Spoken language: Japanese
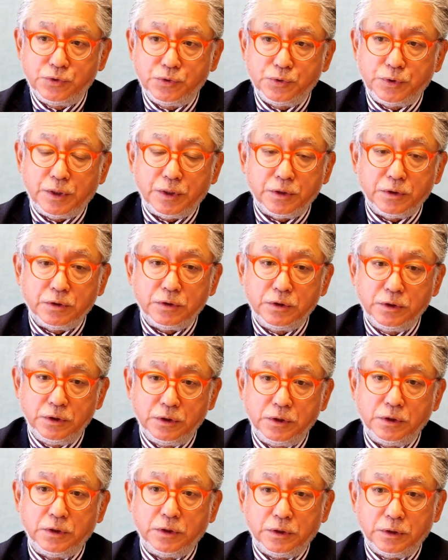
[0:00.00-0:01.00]
年
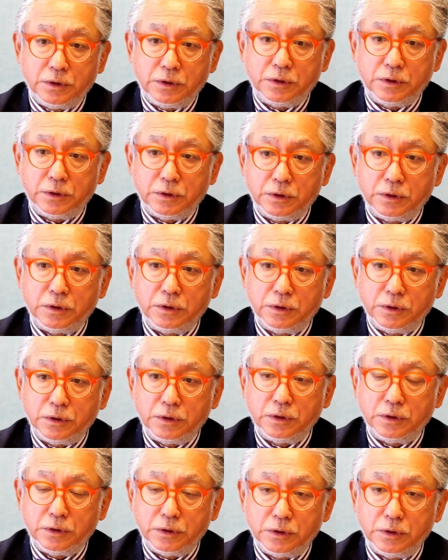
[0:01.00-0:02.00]
に、
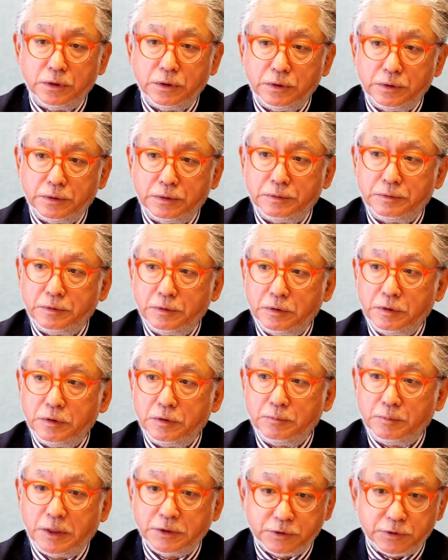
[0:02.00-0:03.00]
えー、
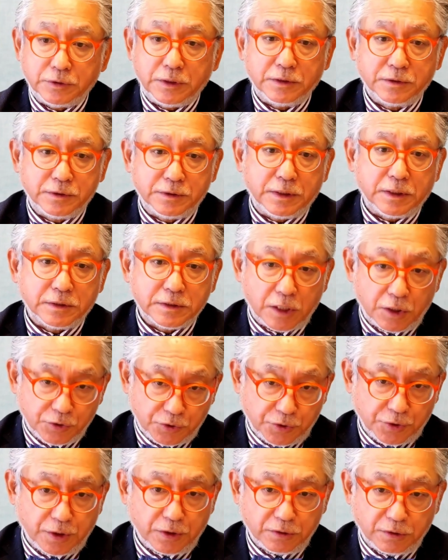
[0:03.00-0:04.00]
まずですね最
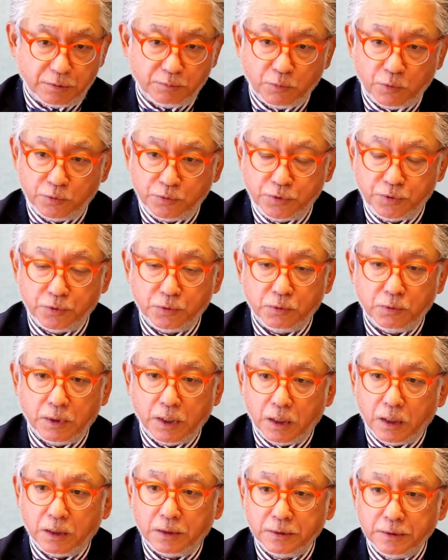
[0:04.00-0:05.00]
初にあった目標
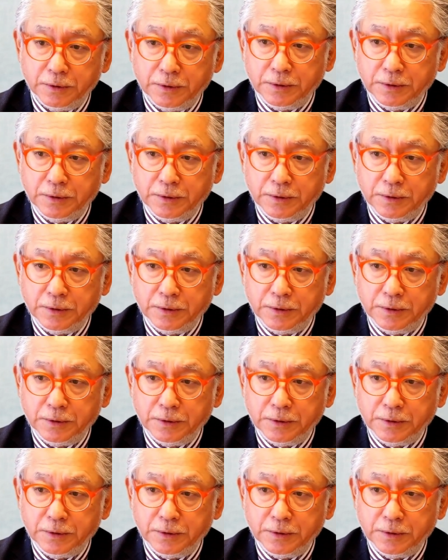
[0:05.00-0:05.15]
は、